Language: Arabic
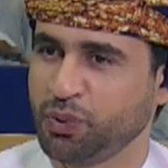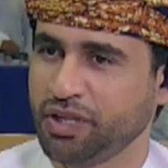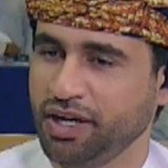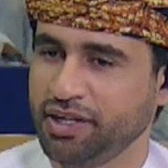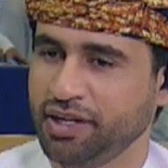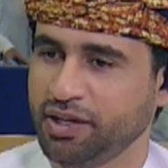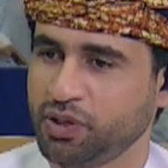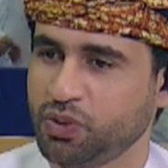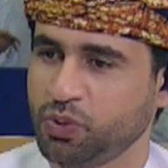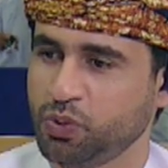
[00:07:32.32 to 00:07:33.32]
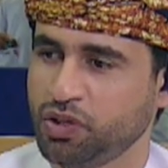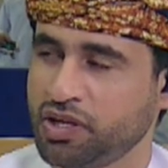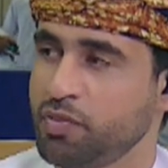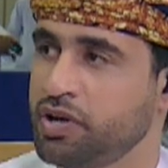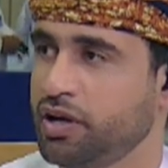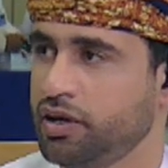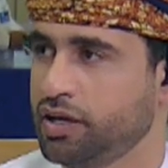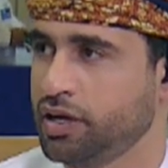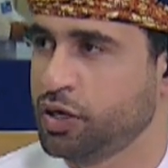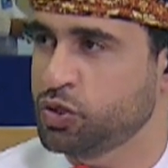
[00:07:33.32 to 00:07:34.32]
تحية لك ولجميع
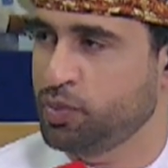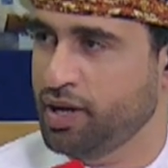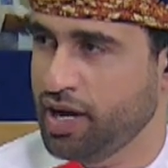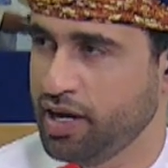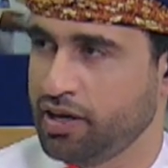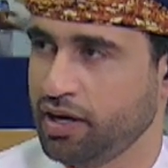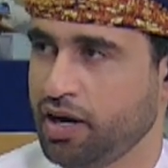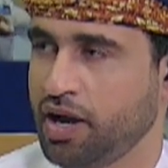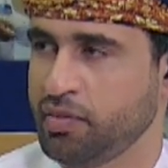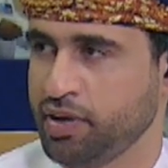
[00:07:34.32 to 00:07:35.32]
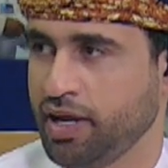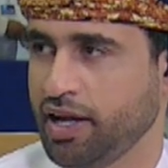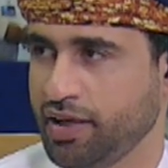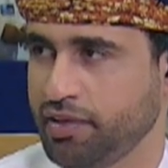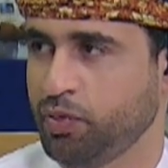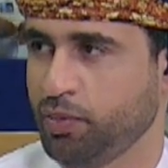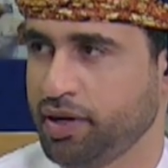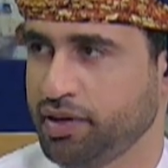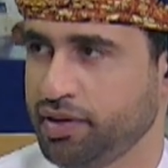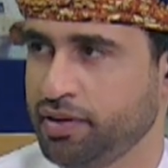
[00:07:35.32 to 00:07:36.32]
آه، زملائك القائمين على هذا
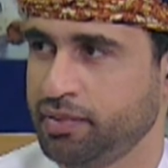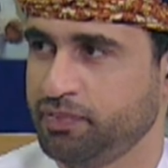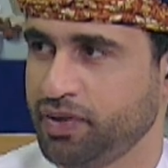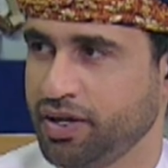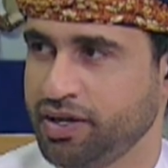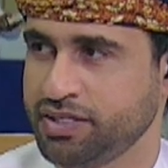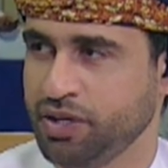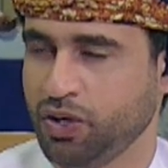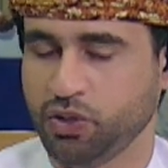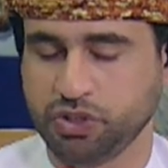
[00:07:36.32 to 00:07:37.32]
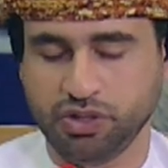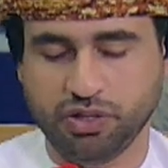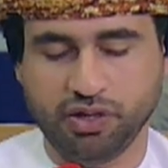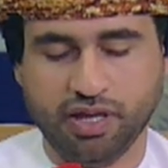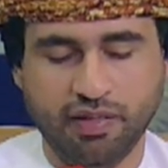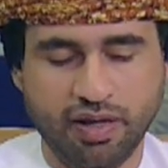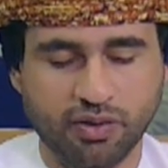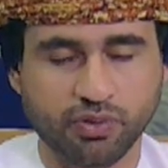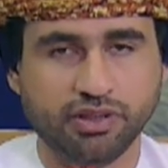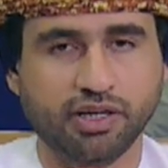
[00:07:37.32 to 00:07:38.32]
المبادرة أحسنت يستحق الشكر
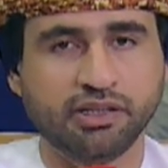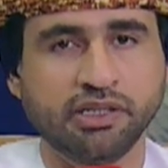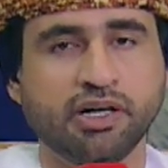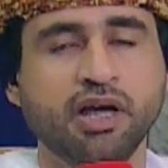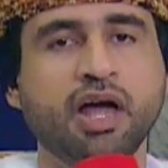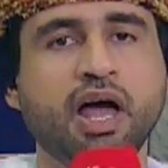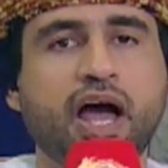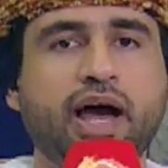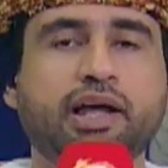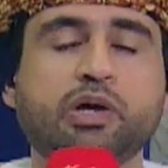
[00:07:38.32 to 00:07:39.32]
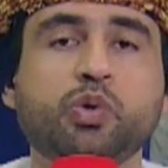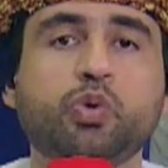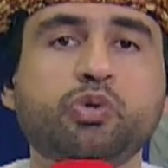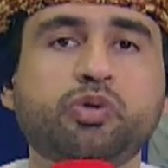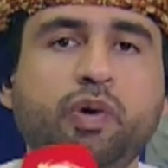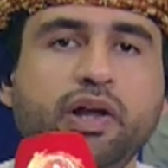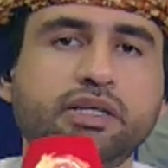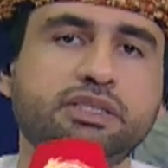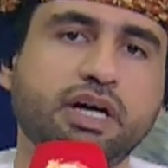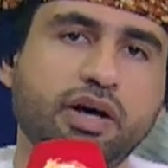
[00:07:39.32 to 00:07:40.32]
كذلك والتقدير على جهودهم وعلى
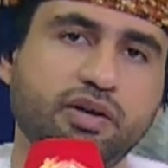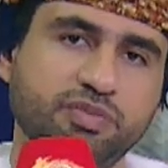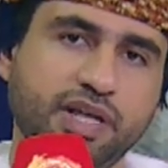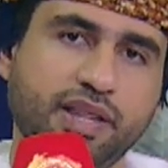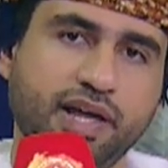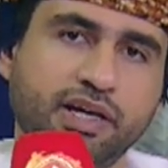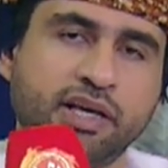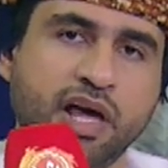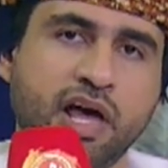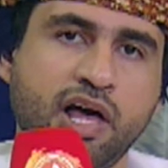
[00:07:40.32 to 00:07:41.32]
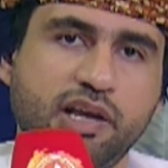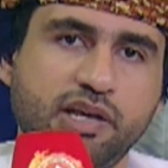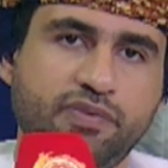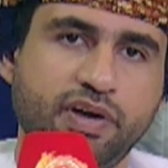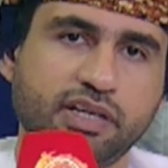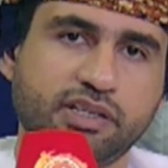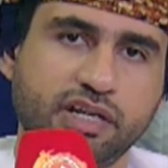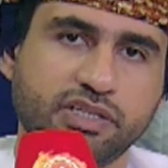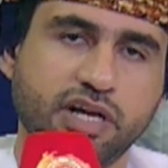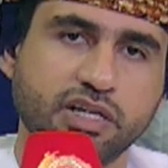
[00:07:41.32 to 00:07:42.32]
اختيارهم كذلك لفئة
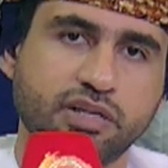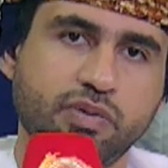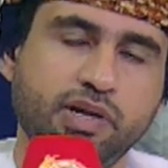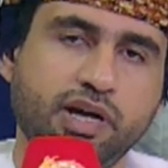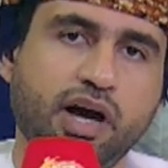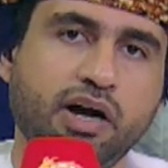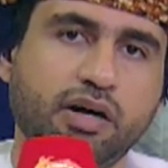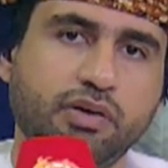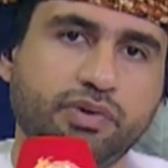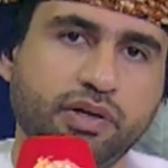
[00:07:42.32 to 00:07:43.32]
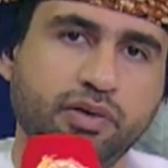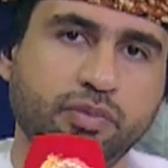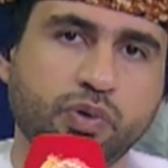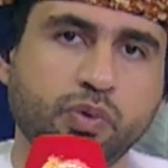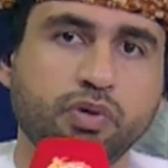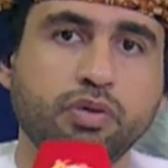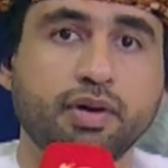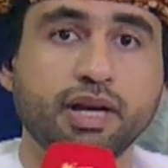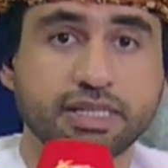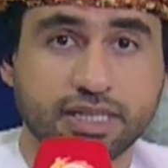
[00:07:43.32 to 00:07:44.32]
الأشخاص ذوي الإعاقة في أنهم يكونوا
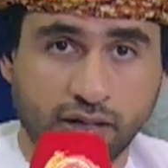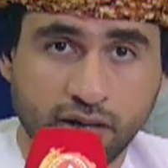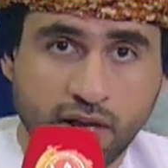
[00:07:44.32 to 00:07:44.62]
المنصة